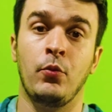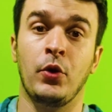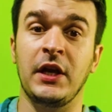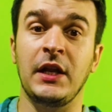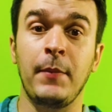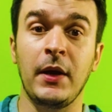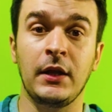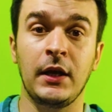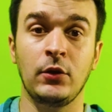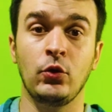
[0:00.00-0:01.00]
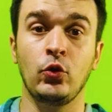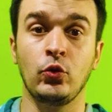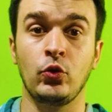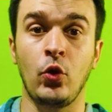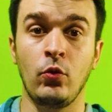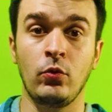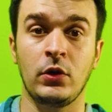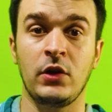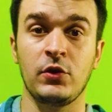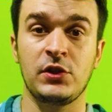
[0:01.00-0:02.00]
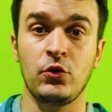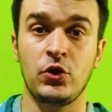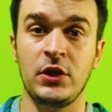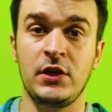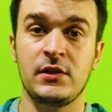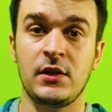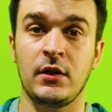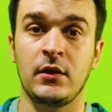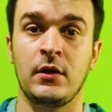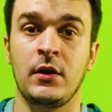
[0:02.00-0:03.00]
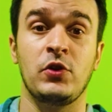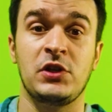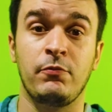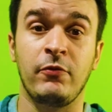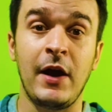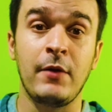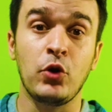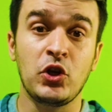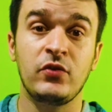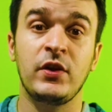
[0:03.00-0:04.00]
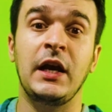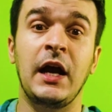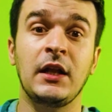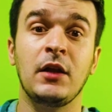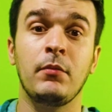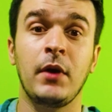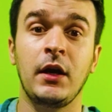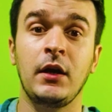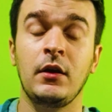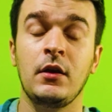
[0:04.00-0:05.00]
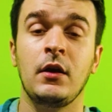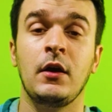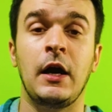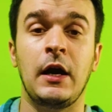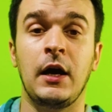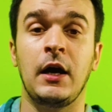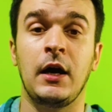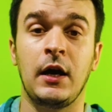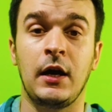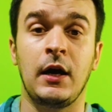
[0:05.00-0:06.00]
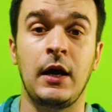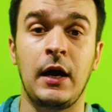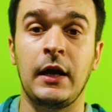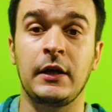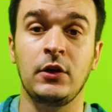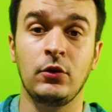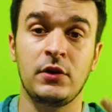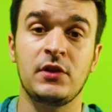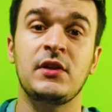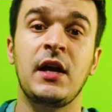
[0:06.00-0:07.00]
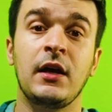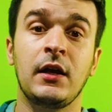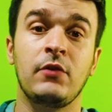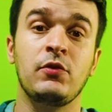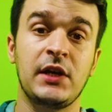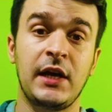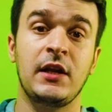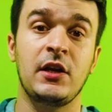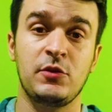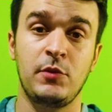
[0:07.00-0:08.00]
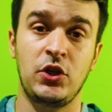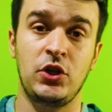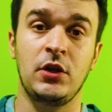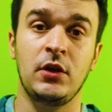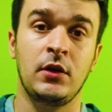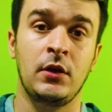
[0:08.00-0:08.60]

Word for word: porque dependendo do tom que você utiliza, você vai modificar também a, aquilo que está que você quer transmitir.